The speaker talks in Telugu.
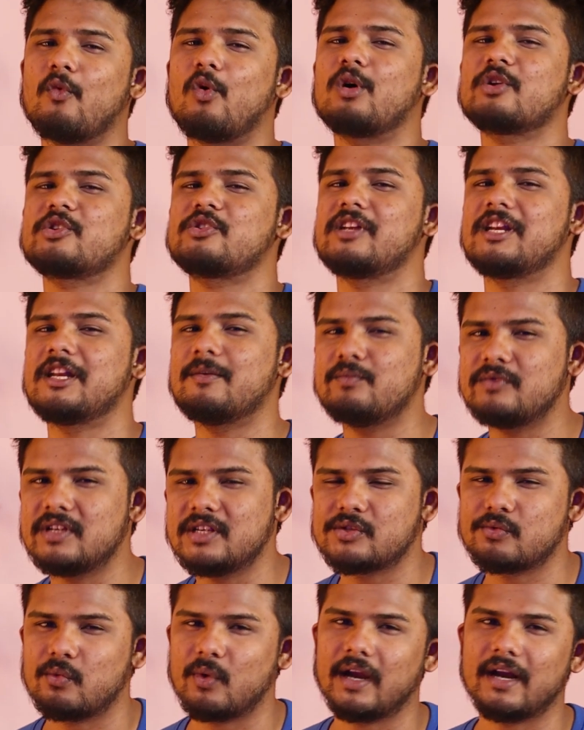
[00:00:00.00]
వాష్ డెనిమ్
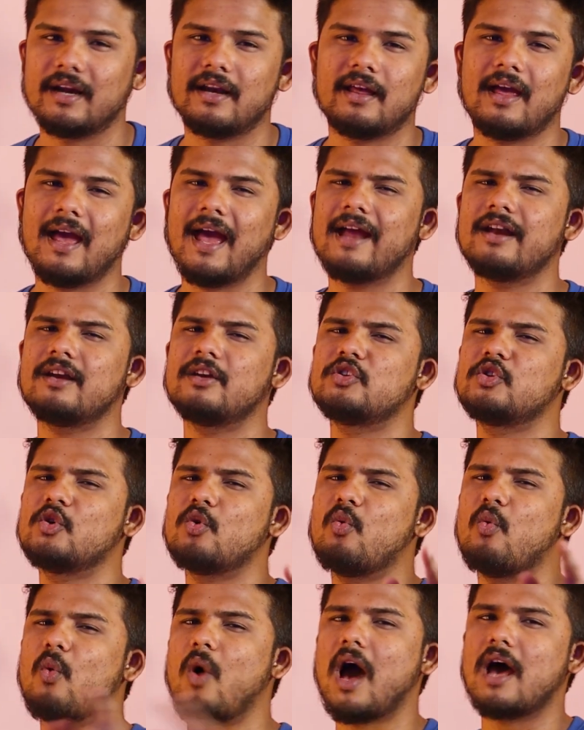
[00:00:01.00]
జీన్స్ వేయండి అండ్
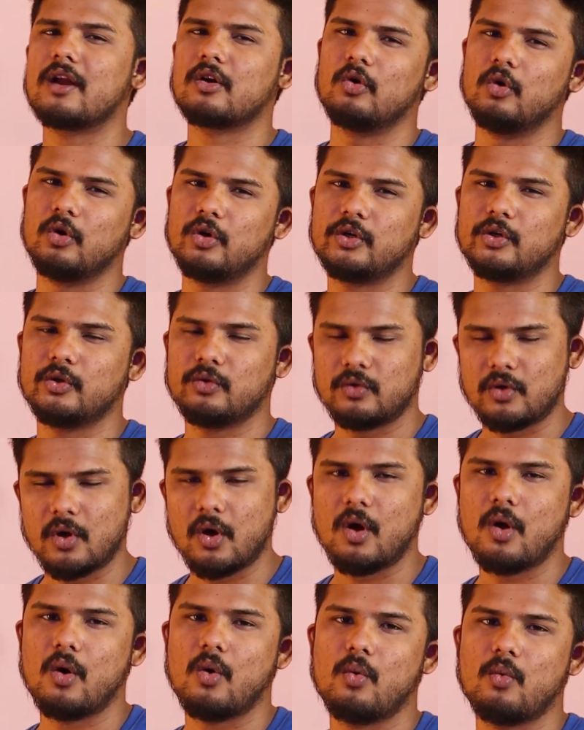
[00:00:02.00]
యూ ఆర్ గుడ్ టు
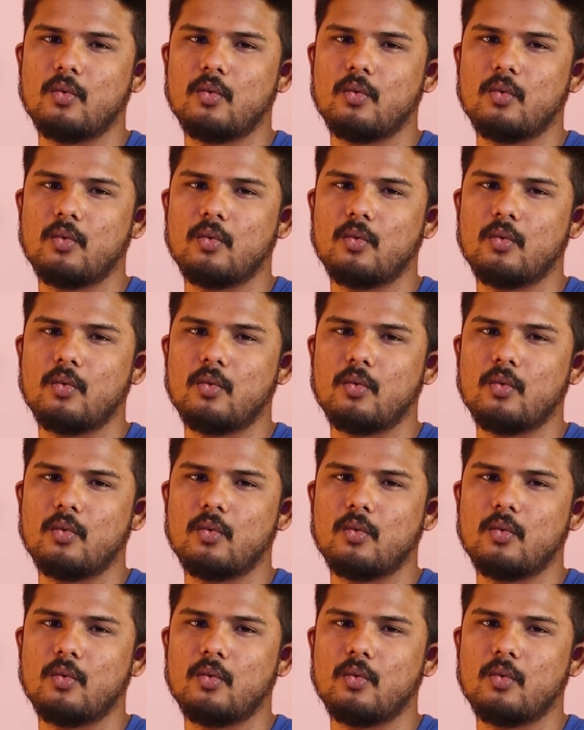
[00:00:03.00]
గో